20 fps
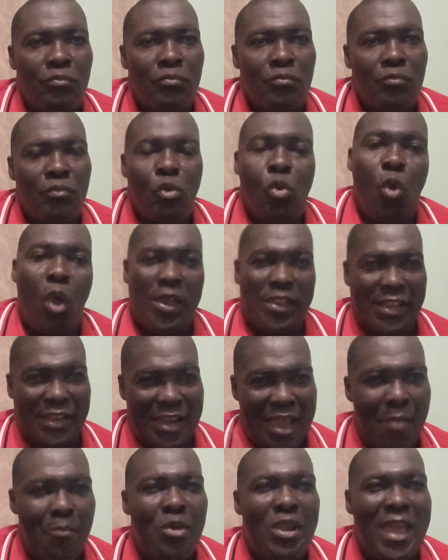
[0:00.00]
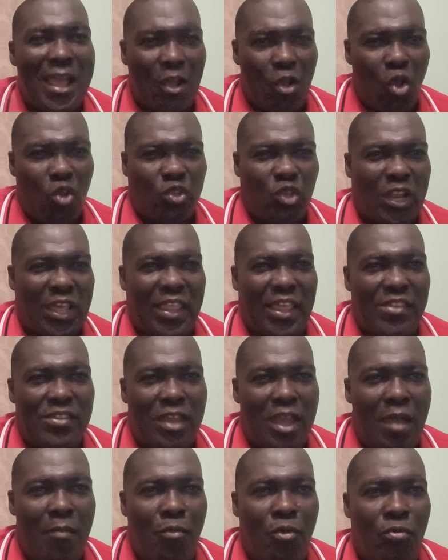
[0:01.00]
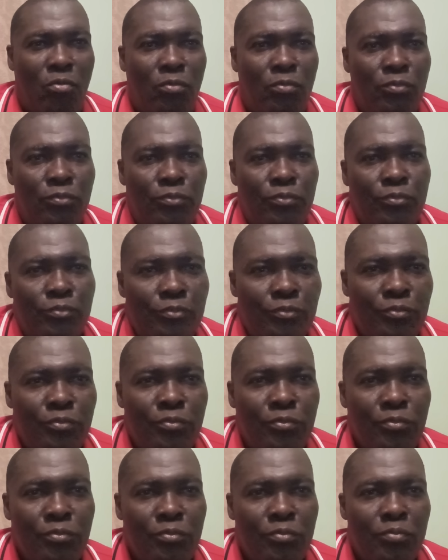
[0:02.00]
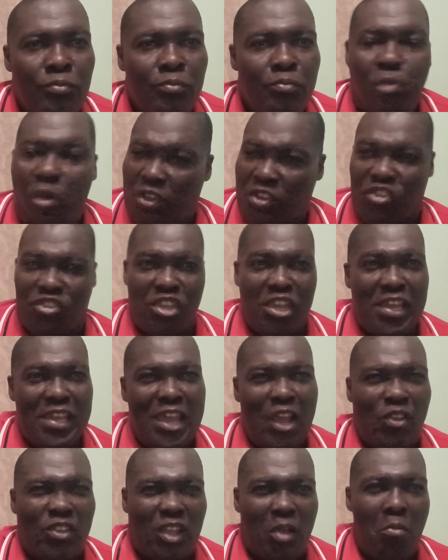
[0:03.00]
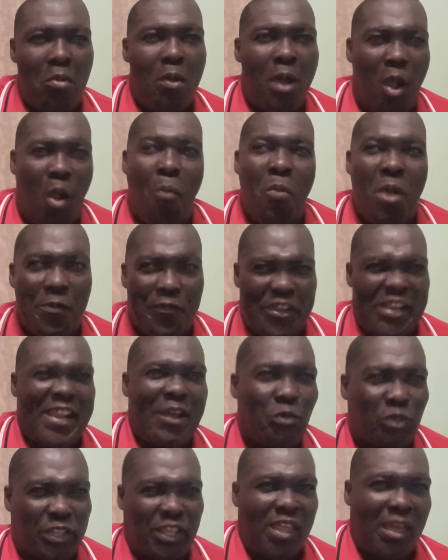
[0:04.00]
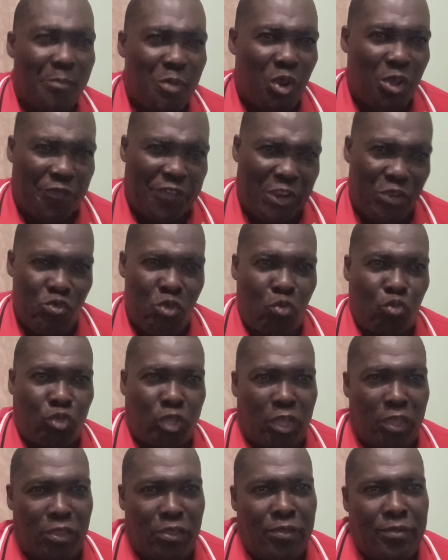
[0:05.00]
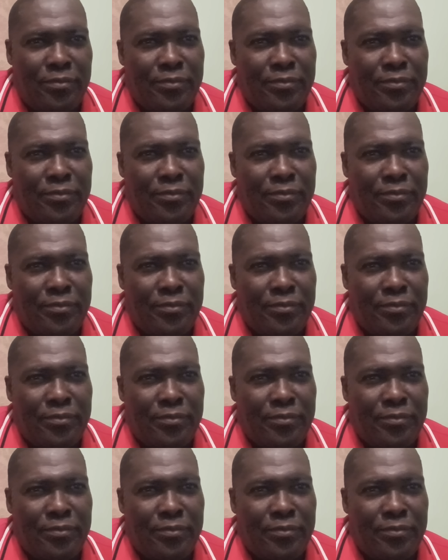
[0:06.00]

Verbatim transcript: O arreglamos la cosa o la dañamos. Porque si siguen la cosa como va, o me frenan ustedes a mí le frenan yo a ustedes.